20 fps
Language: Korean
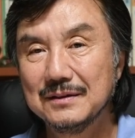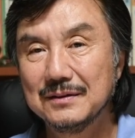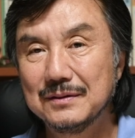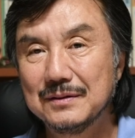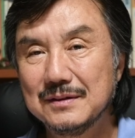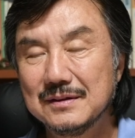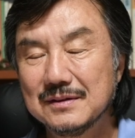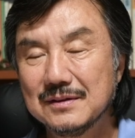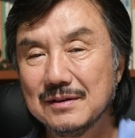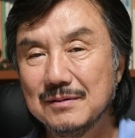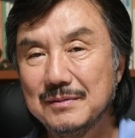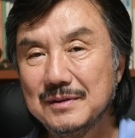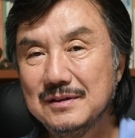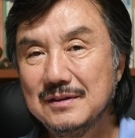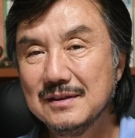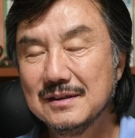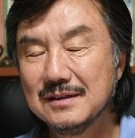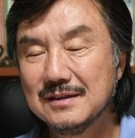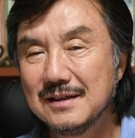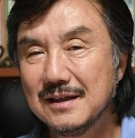오늘
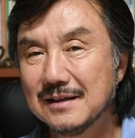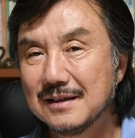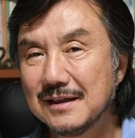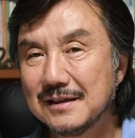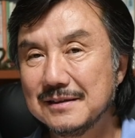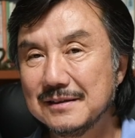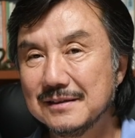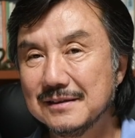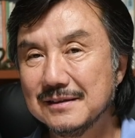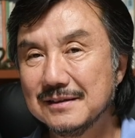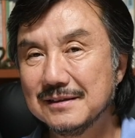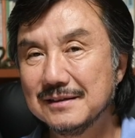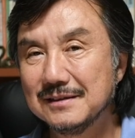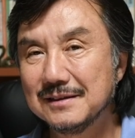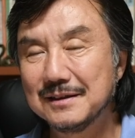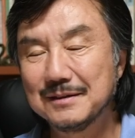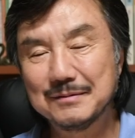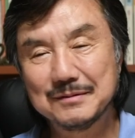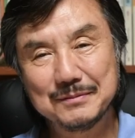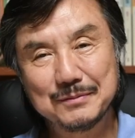서민정 씨의 사진은
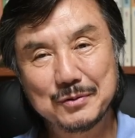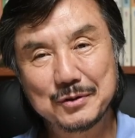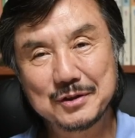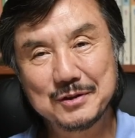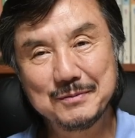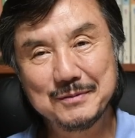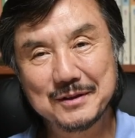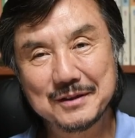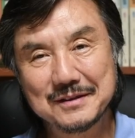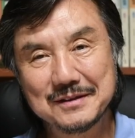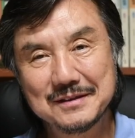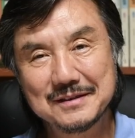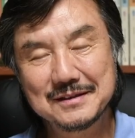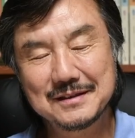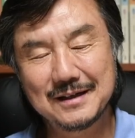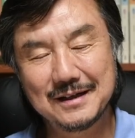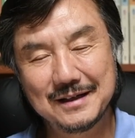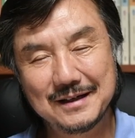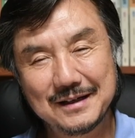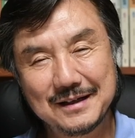여러분 보시면
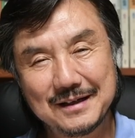참